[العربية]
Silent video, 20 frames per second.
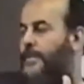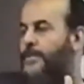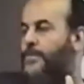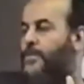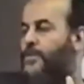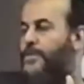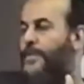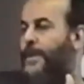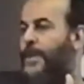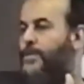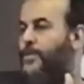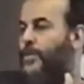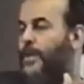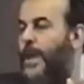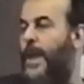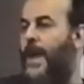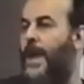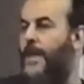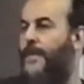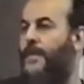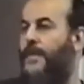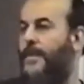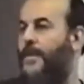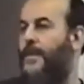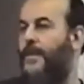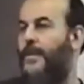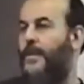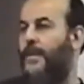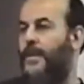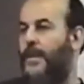انتم سمعتوا الآن
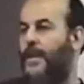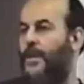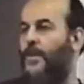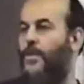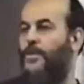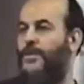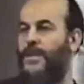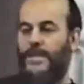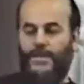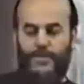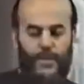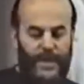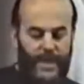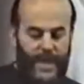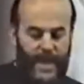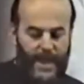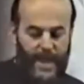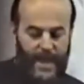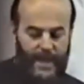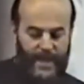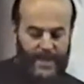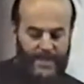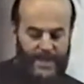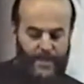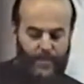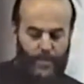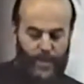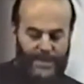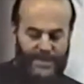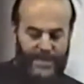انه التزوير على
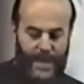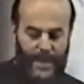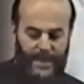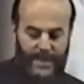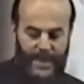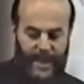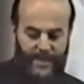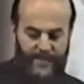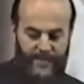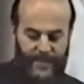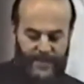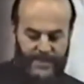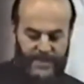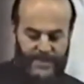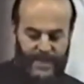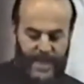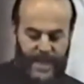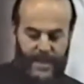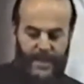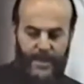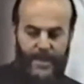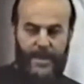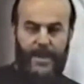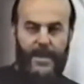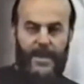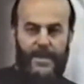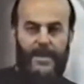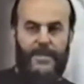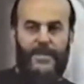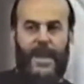قدم وساق كان في الجزائر
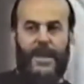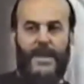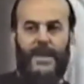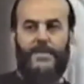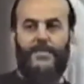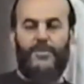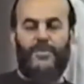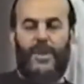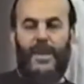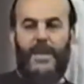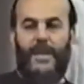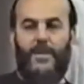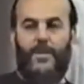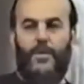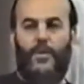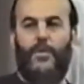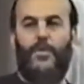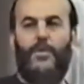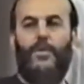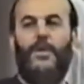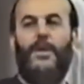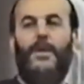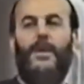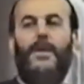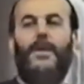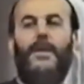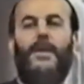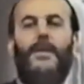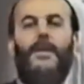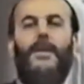لذلك مش راح يكون
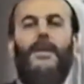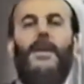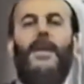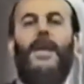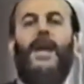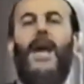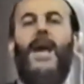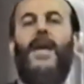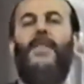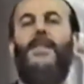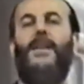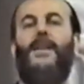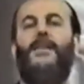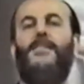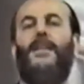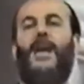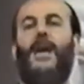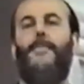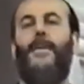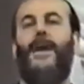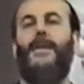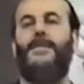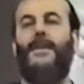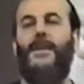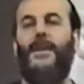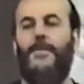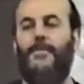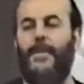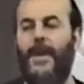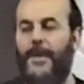لهذه الانتخابات
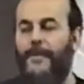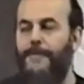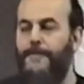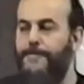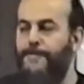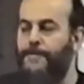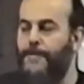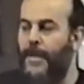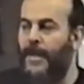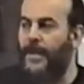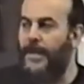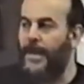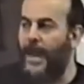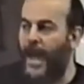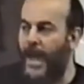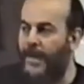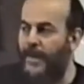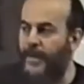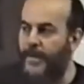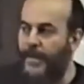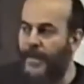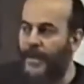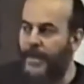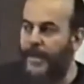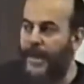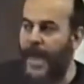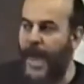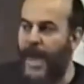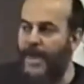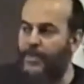قيمة الآن
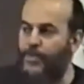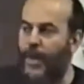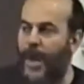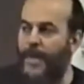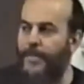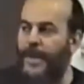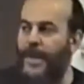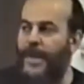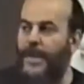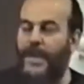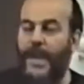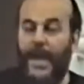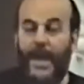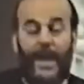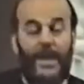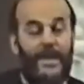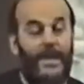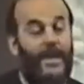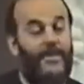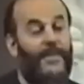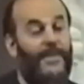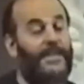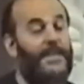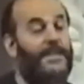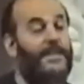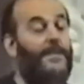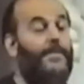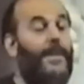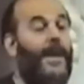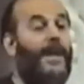لاحظت أمريكا أنا لفت
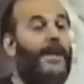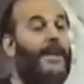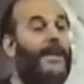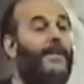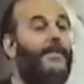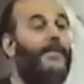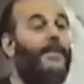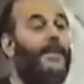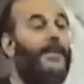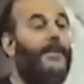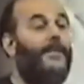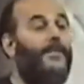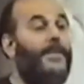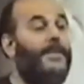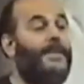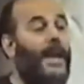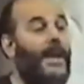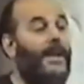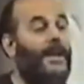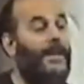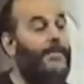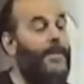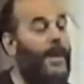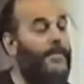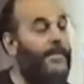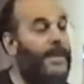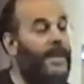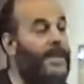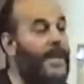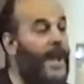انتباهي في تعقيب
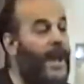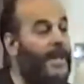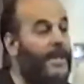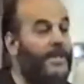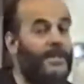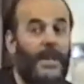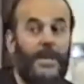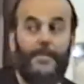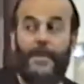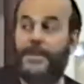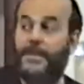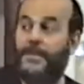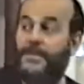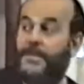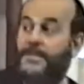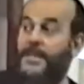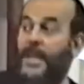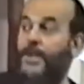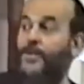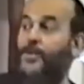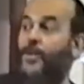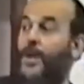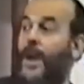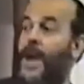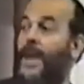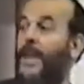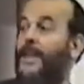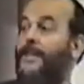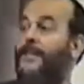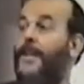أمريكا على انتخابات الجزائر شو
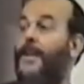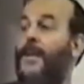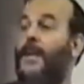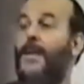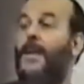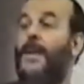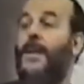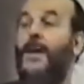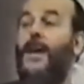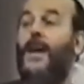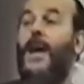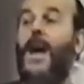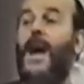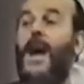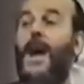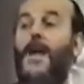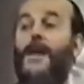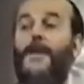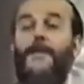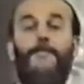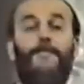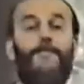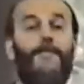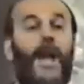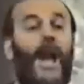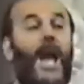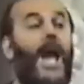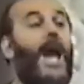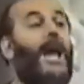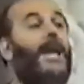قالت قال
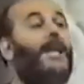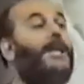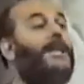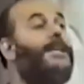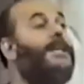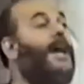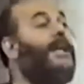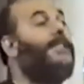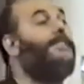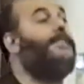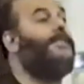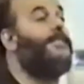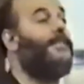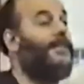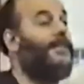حيت